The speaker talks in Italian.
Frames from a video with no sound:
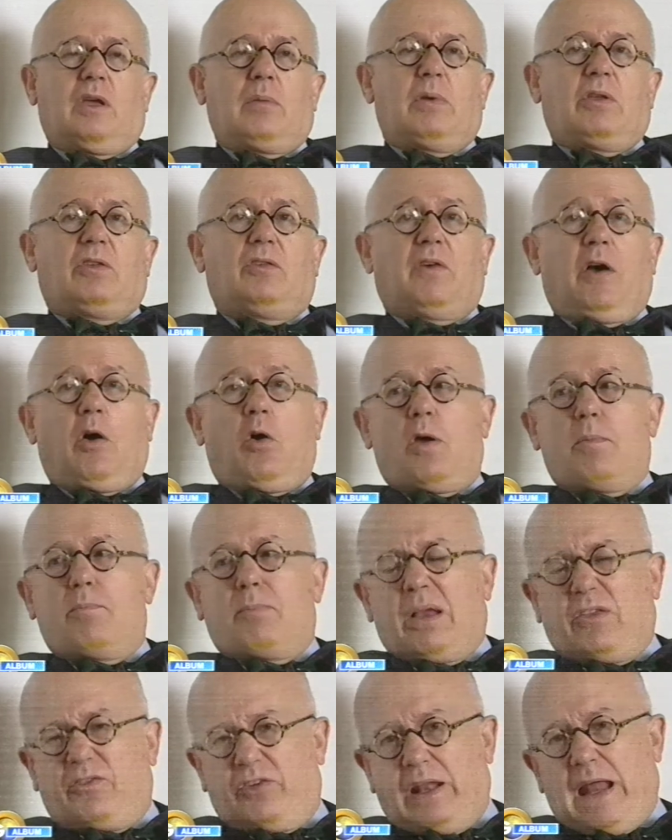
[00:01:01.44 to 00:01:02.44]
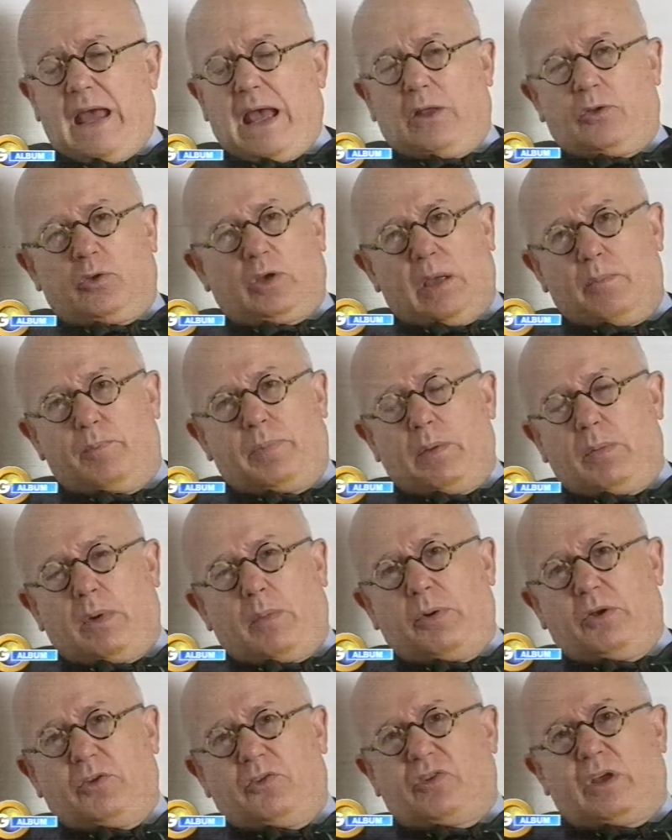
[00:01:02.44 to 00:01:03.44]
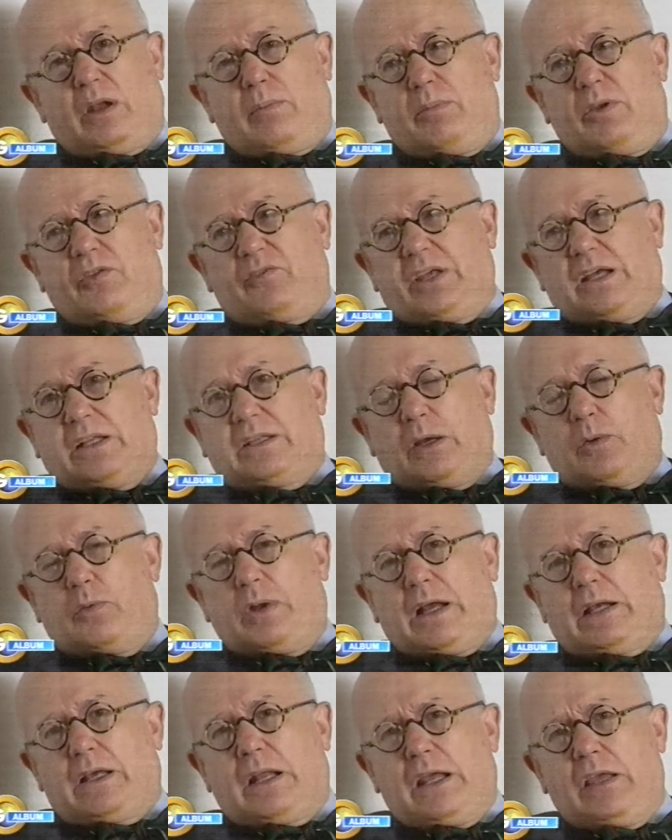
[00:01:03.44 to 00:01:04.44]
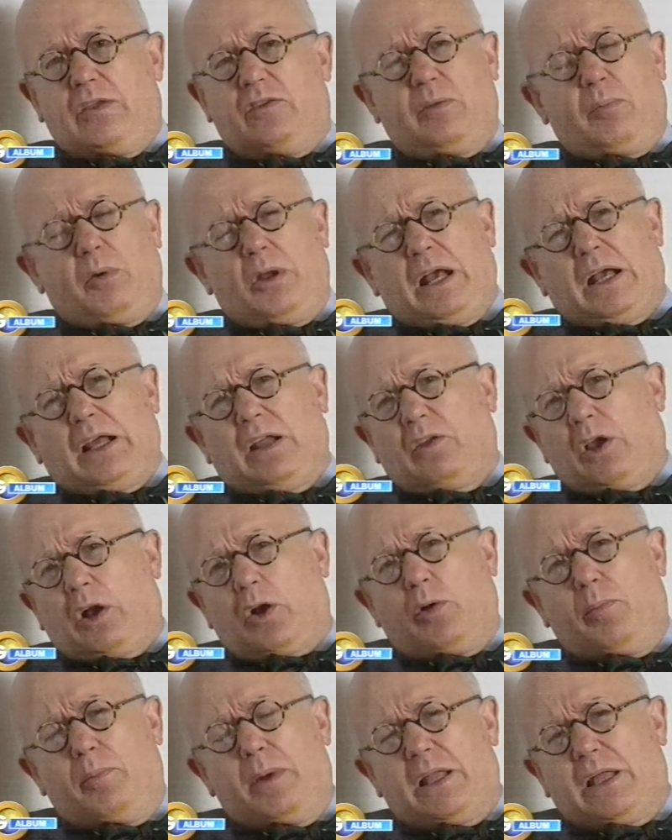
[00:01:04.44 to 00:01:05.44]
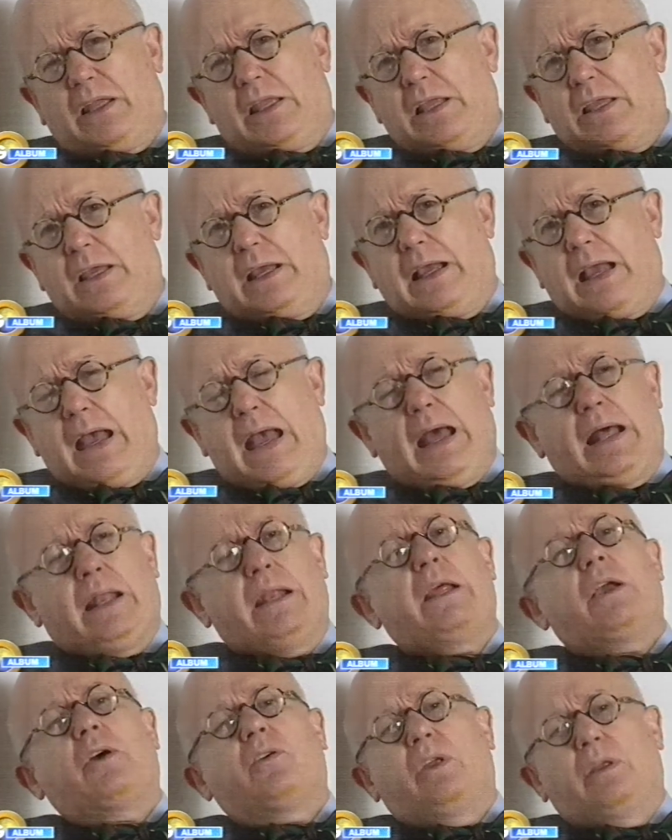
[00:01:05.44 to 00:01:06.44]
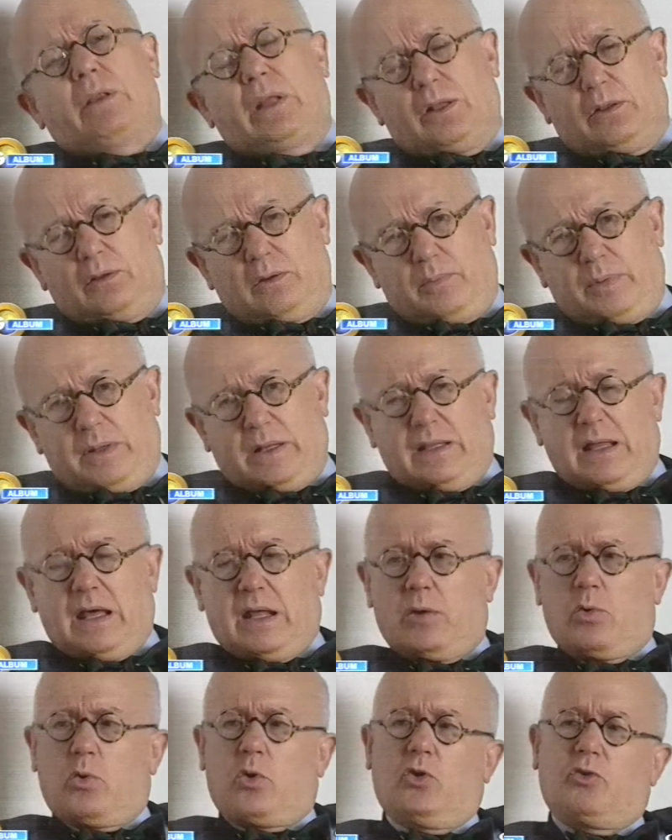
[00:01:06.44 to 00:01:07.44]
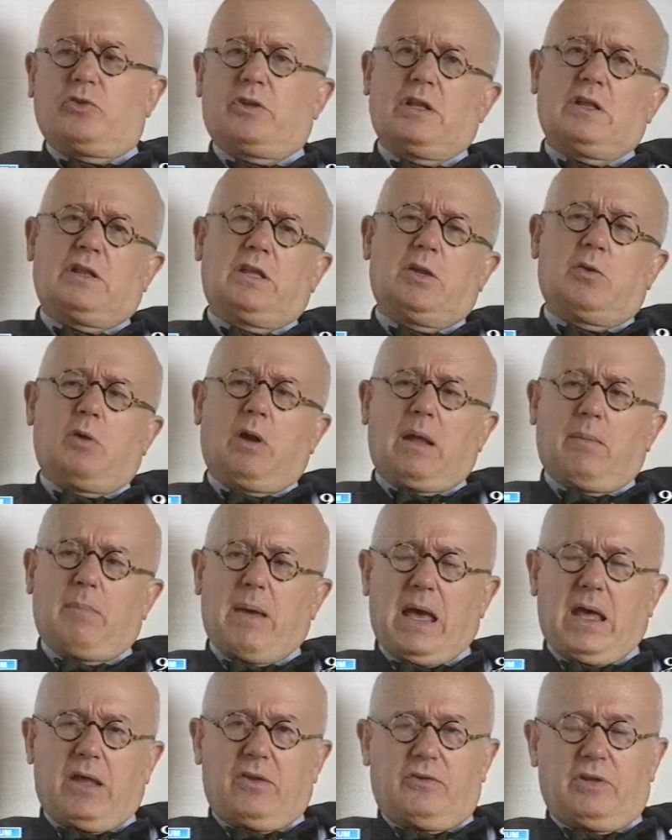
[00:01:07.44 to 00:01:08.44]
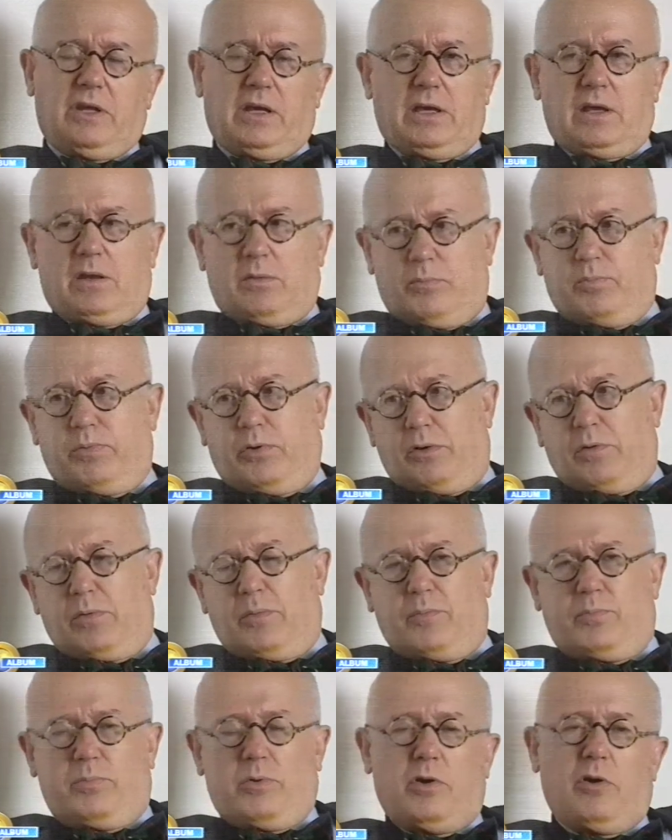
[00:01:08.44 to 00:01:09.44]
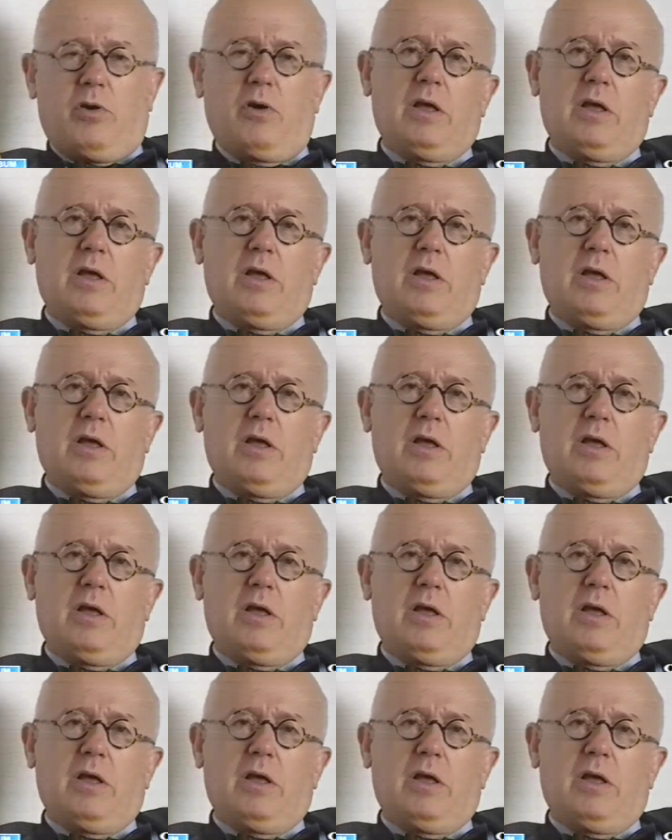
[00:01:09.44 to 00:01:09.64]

mesi fa ho immaginato che prima o poi ci sarebbe stata una crisi, ma una crisi a commedia degli inganni, così tanto per dare un contentino alla base che era un po', un po',